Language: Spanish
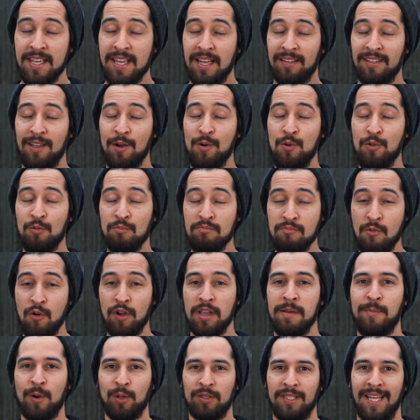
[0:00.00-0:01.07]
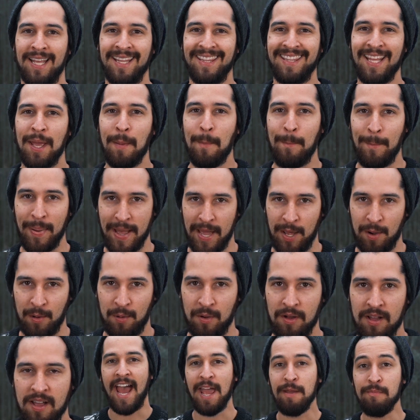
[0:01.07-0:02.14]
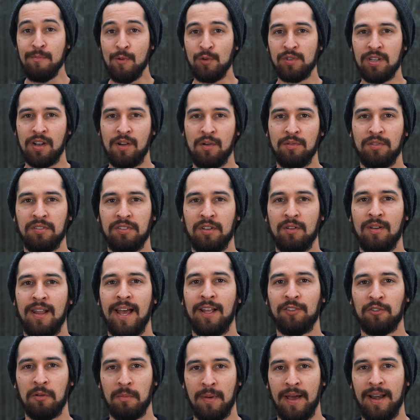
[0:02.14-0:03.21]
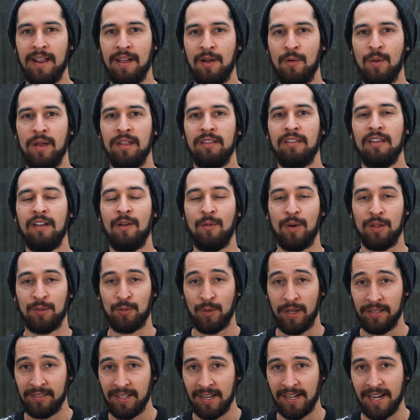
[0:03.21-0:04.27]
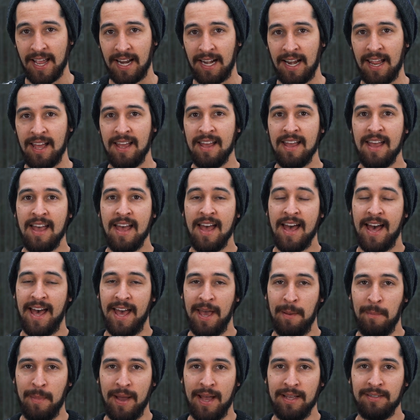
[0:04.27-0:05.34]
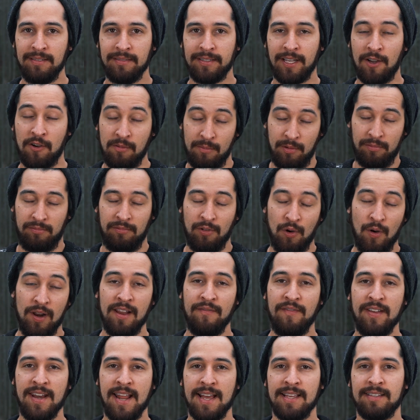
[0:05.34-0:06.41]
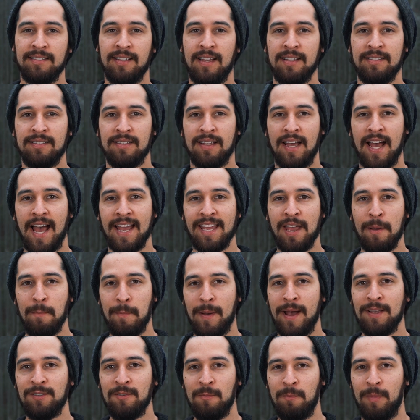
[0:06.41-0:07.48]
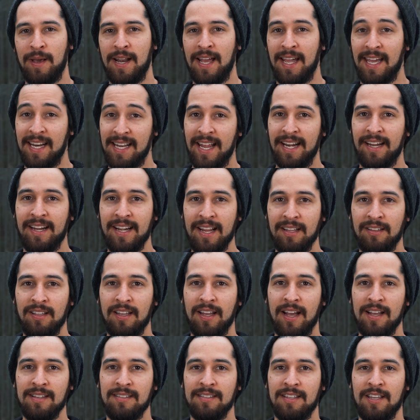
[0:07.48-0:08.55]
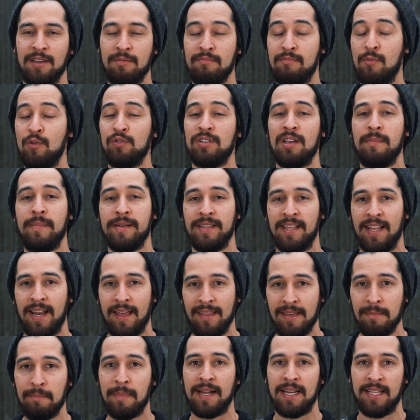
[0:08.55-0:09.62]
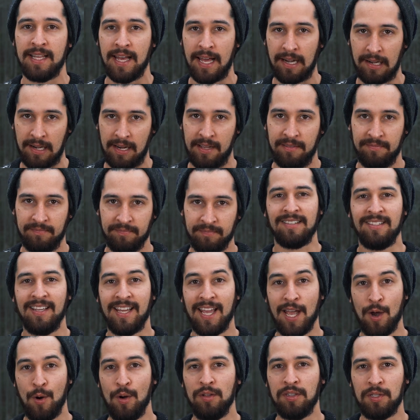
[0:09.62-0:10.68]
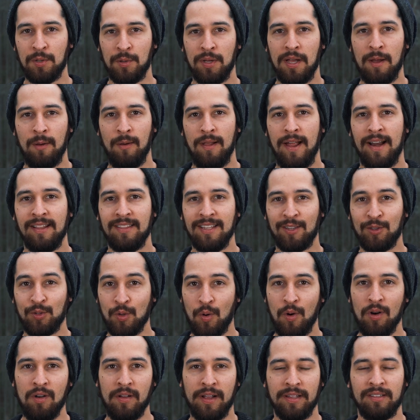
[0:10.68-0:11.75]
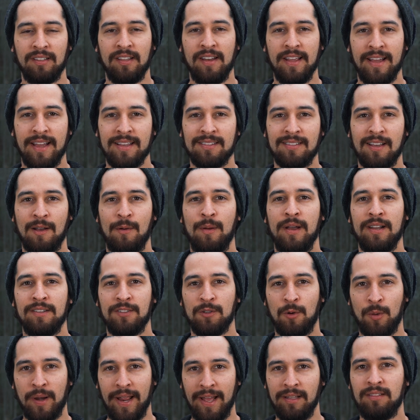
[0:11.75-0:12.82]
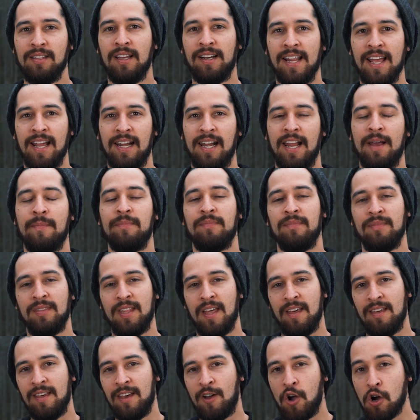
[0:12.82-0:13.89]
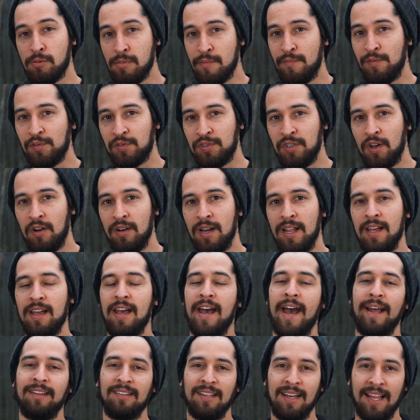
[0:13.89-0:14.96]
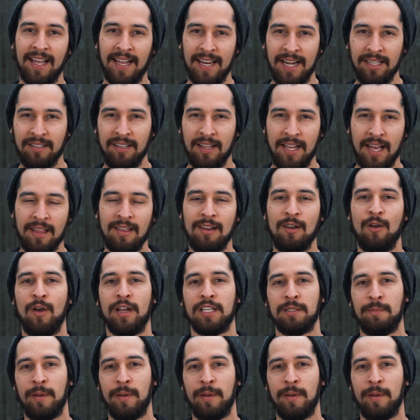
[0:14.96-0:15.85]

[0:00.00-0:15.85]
y este es un muy importante pero. Hay muchas condiciones a tomar en cuenta en cuanto a esta regla, además que como todo en las finanzas, hay espacio para crear críticas y muchas maneras de invalidarla. Así que hoy te voy a hablar de todo lo que tienes que saber sobre esta regla, desde cómo funciona hasta las críticas de los